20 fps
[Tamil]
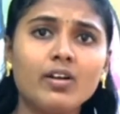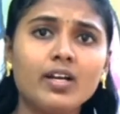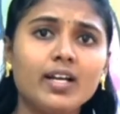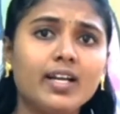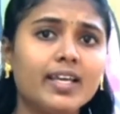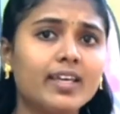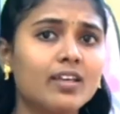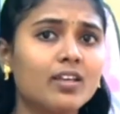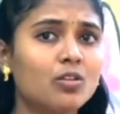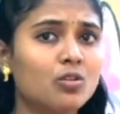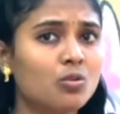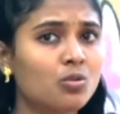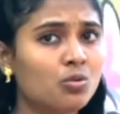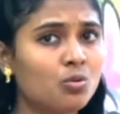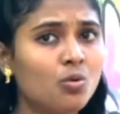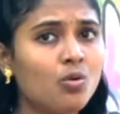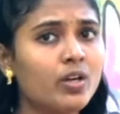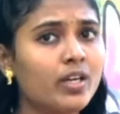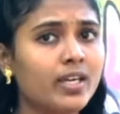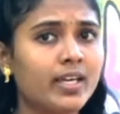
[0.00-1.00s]
அவர்களை
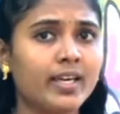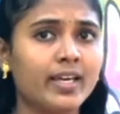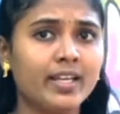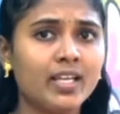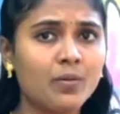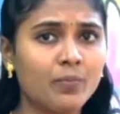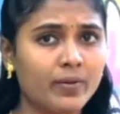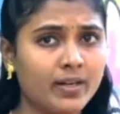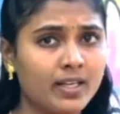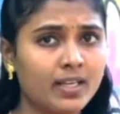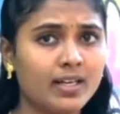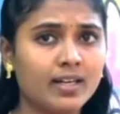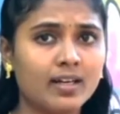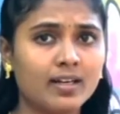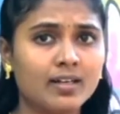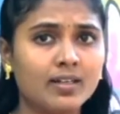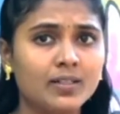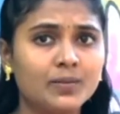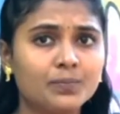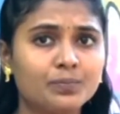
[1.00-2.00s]
தூக்கி
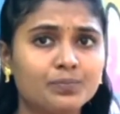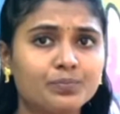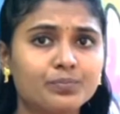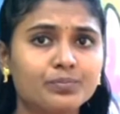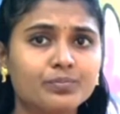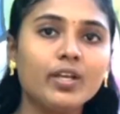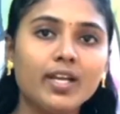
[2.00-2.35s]
எறியப்படுகிறார்கள்